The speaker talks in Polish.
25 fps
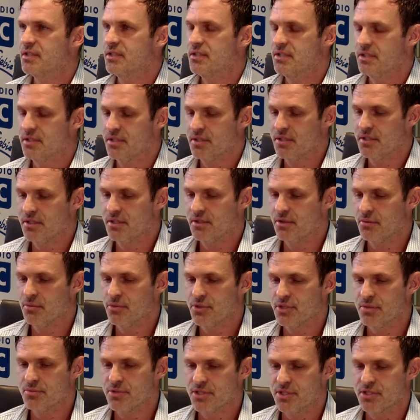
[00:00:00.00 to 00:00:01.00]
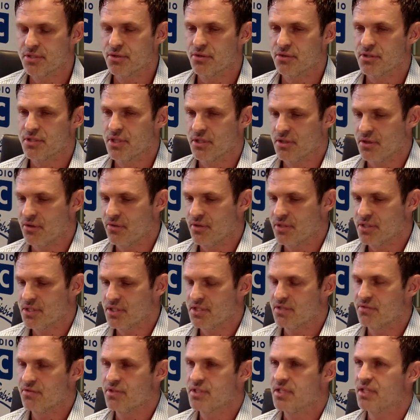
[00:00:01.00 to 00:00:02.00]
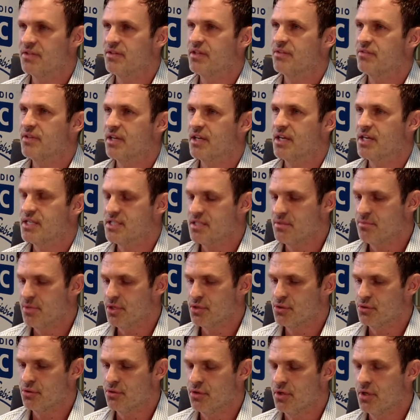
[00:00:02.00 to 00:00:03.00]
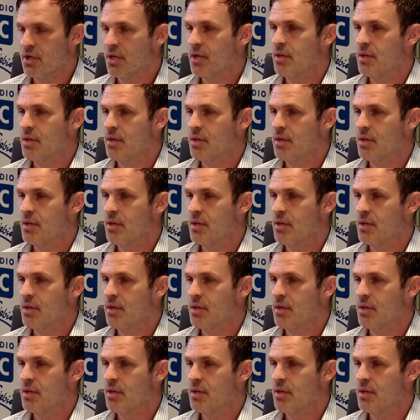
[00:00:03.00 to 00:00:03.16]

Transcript: I no, musimy się skoncentrować rzeczywiście na każdym meczu.